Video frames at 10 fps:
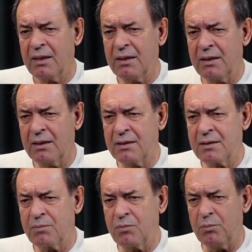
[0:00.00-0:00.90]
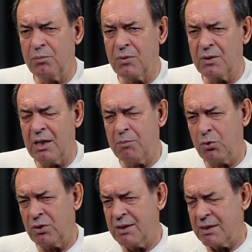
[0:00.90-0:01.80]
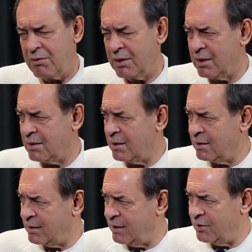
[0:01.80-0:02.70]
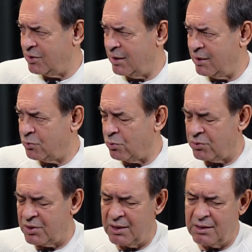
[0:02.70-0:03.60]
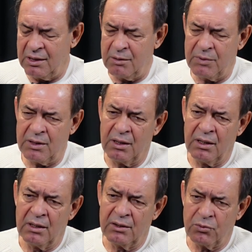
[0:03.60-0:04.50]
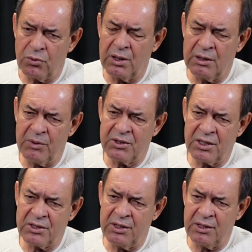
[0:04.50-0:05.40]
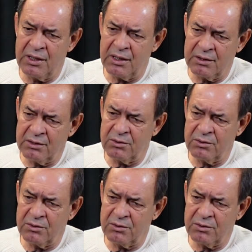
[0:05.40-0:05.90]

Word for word: Ee, en büyük dezavantajları seyircilere çok şey evet. değil ama şu anda Başakşehir'de